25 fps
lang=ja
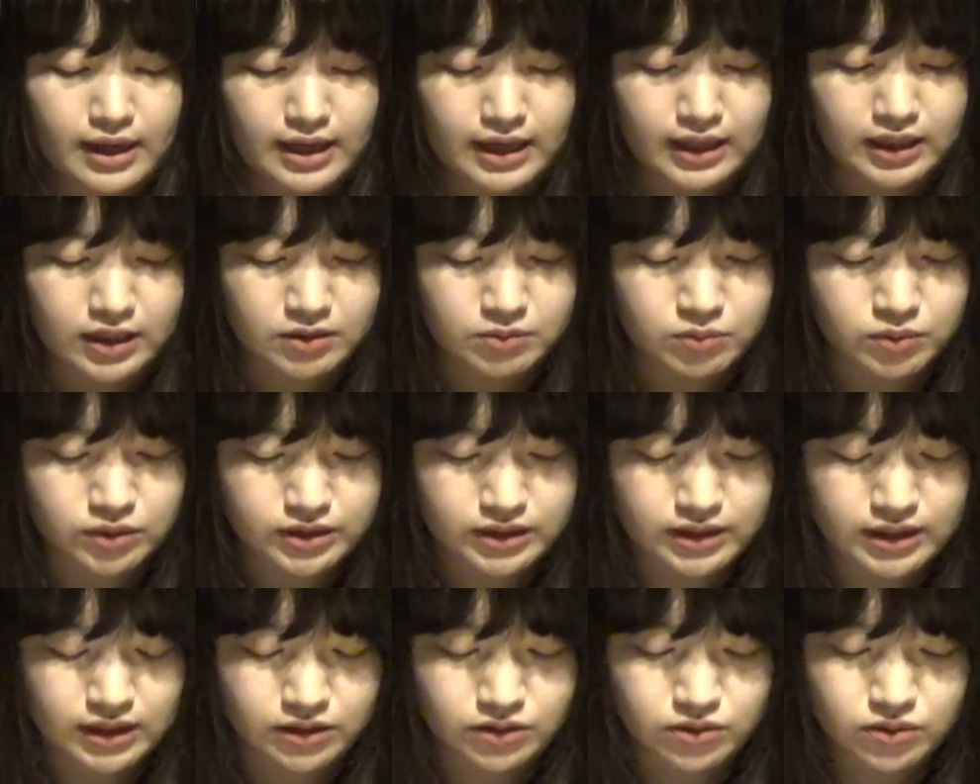赤
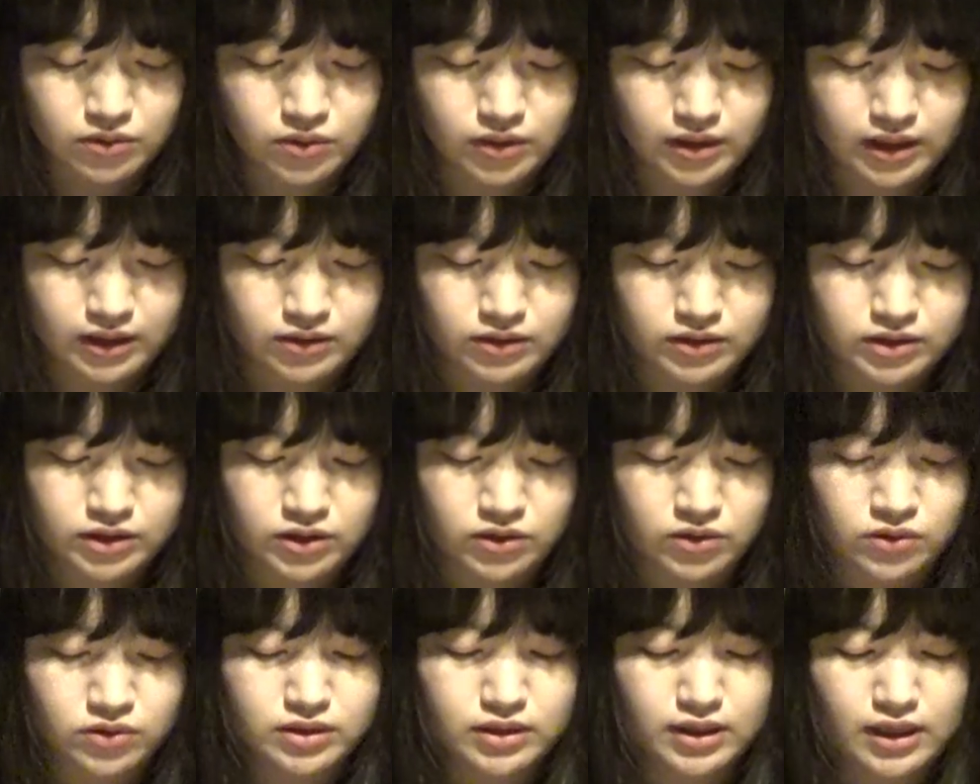星役を江
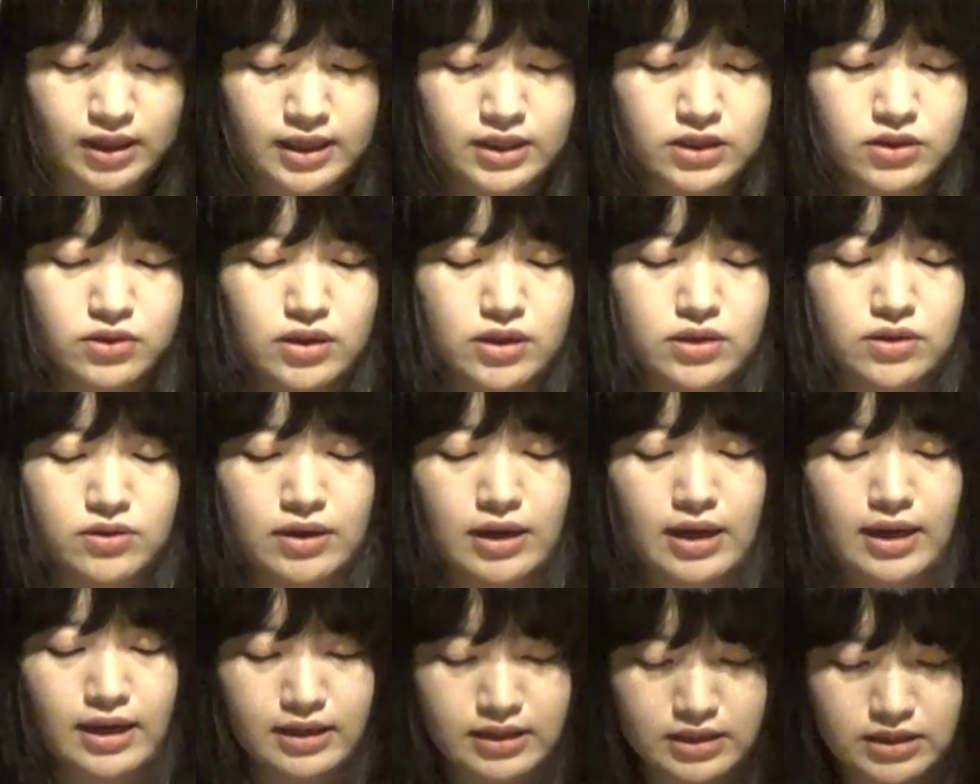口洋介がそれ
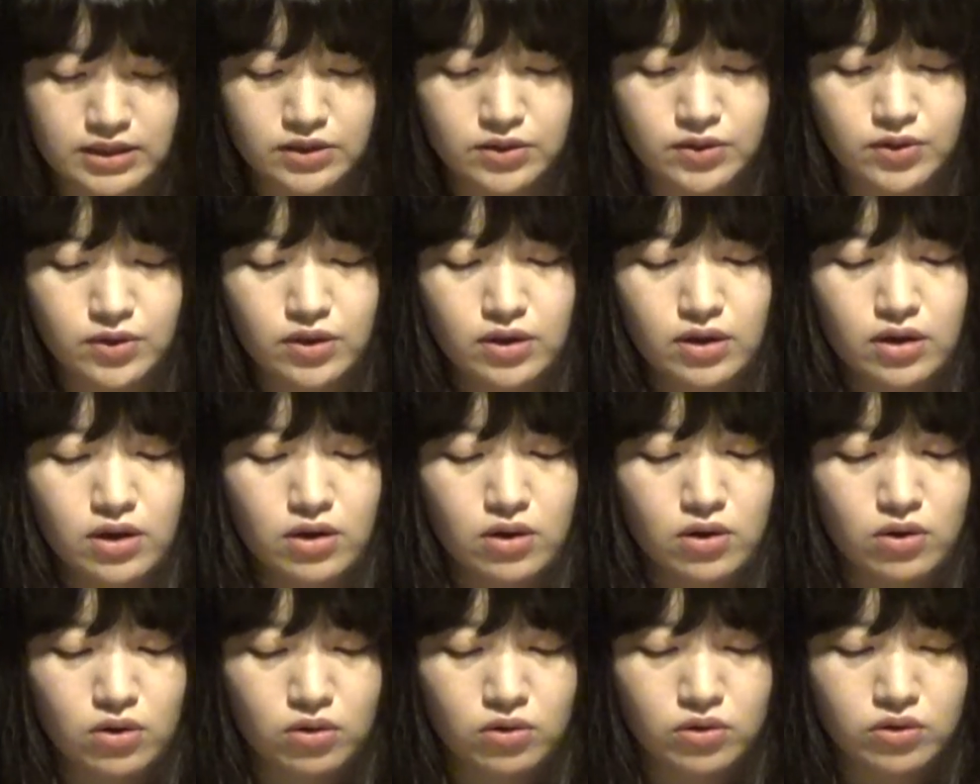ぞれ演じる「
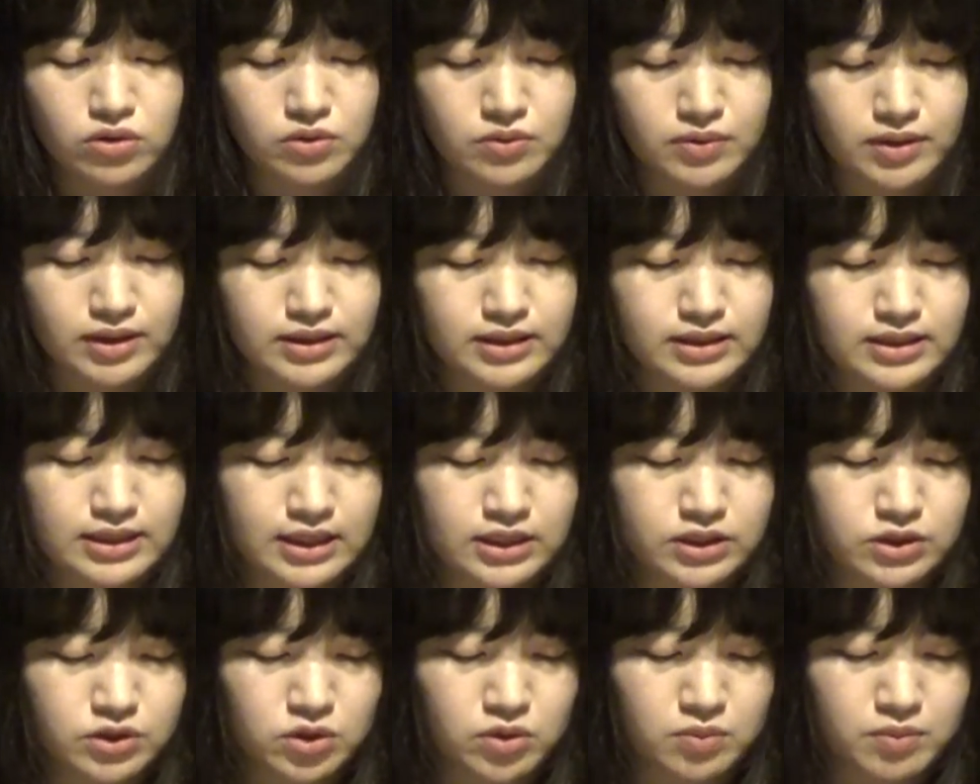オールウェイズ
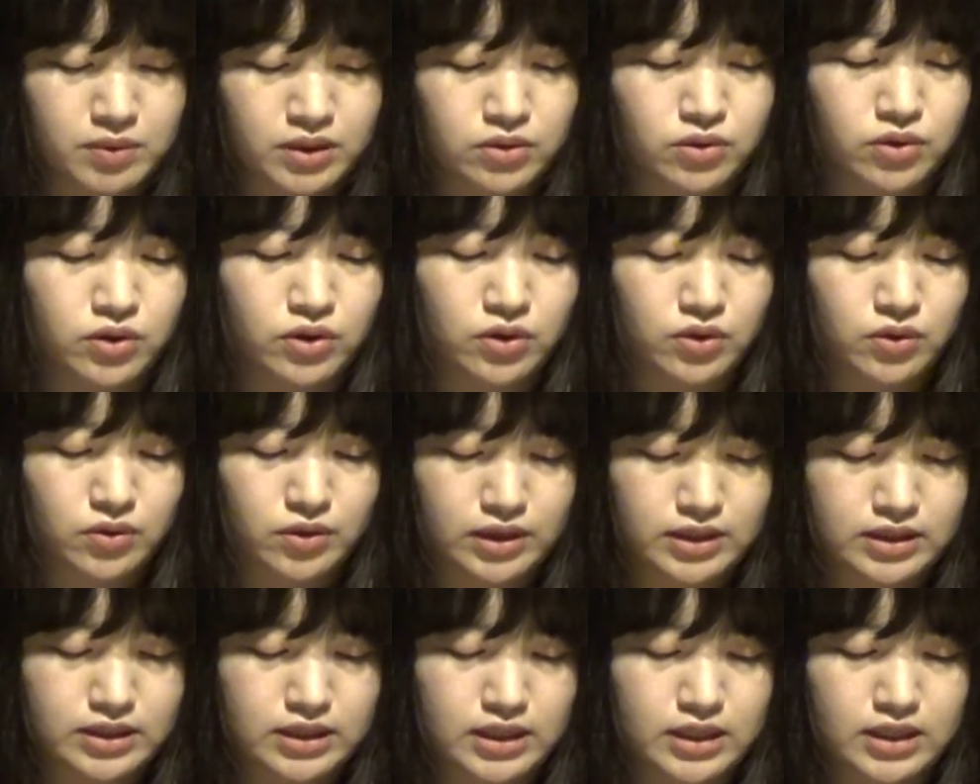三丁目の夕
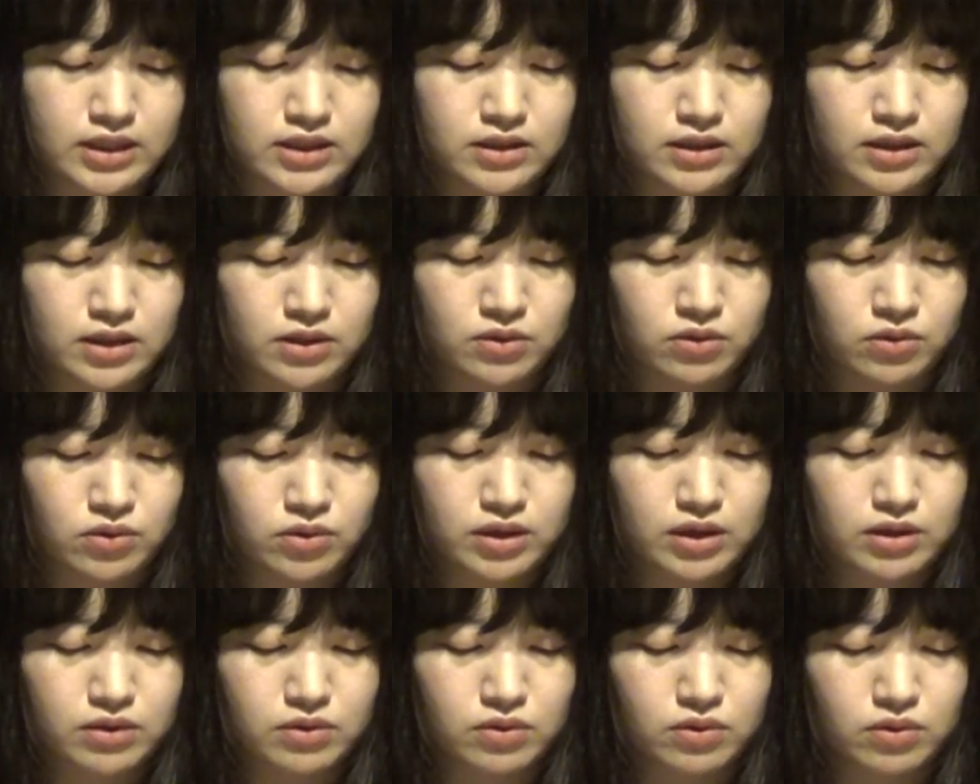日」シリーズなど
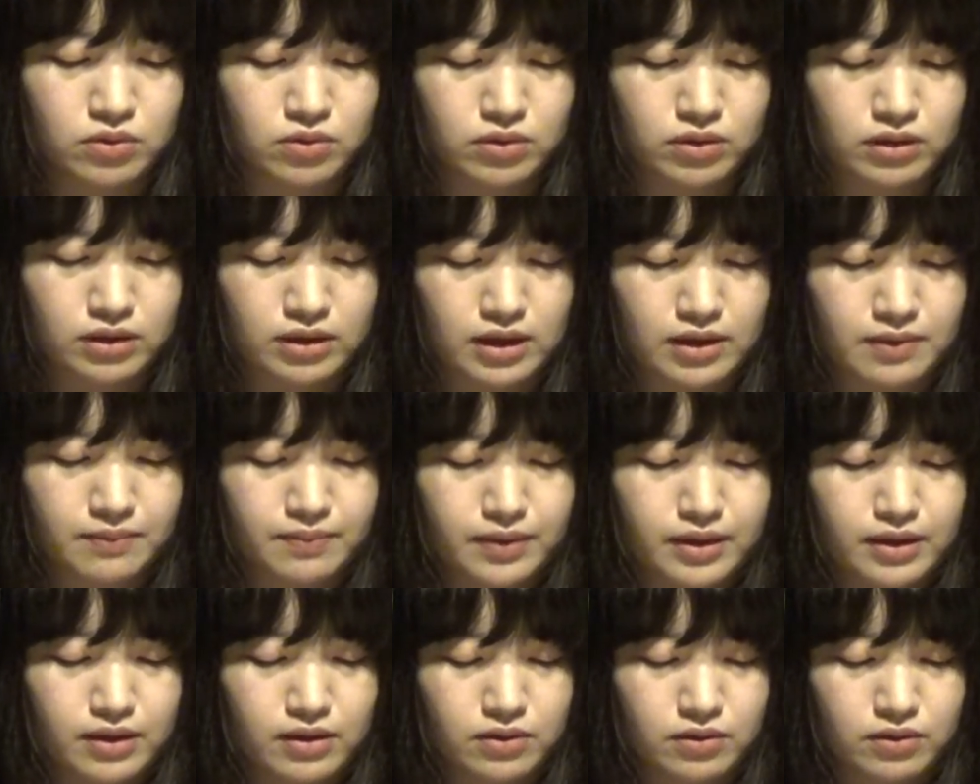の脚本家
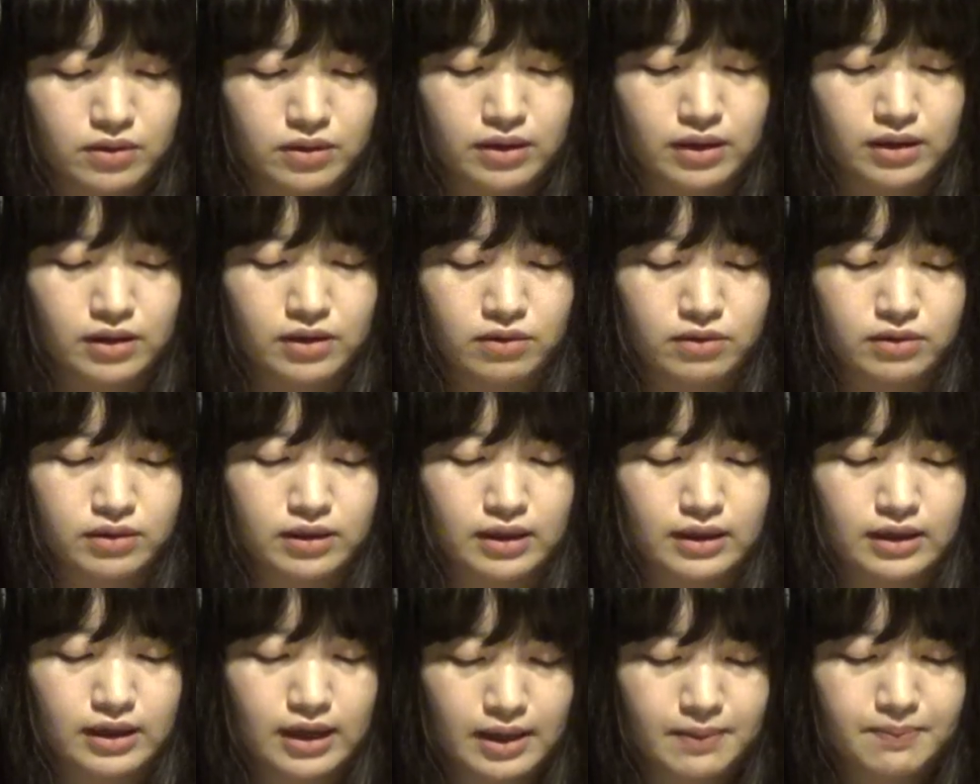古田亮
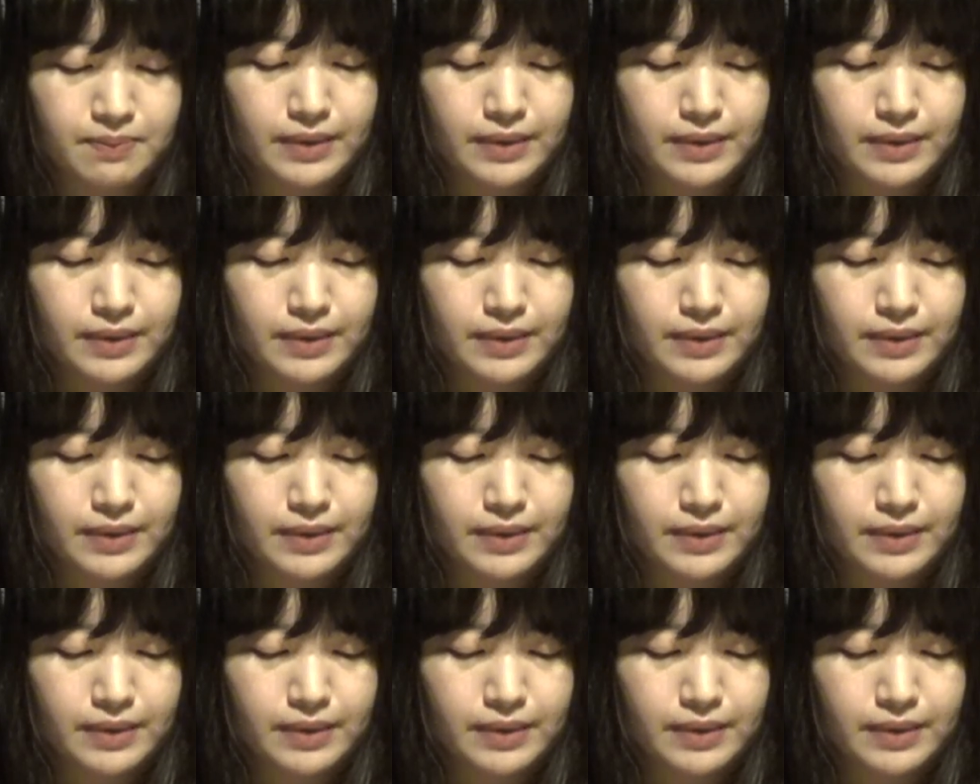太が